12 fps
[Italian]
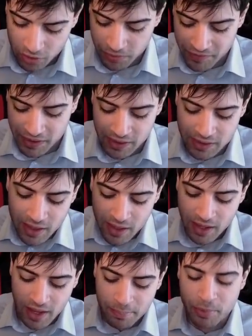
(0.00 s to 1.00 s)
come vedete,
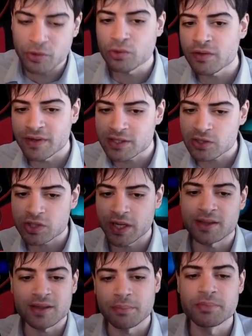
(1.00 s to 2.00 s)
e poi Universo
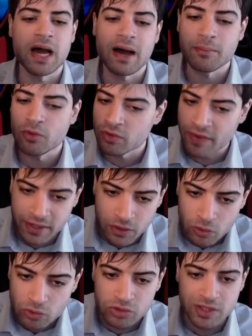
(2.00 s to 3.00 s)
7 abbiamo i vari
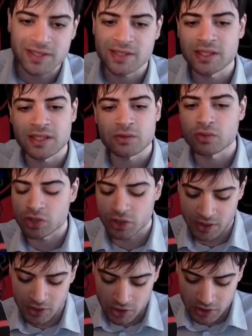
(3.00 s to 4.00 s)
Goku Ultra Istinto,
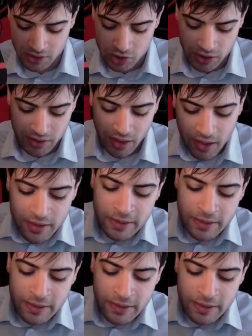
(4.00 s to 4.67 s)
eccetera, eccetera, eccetera.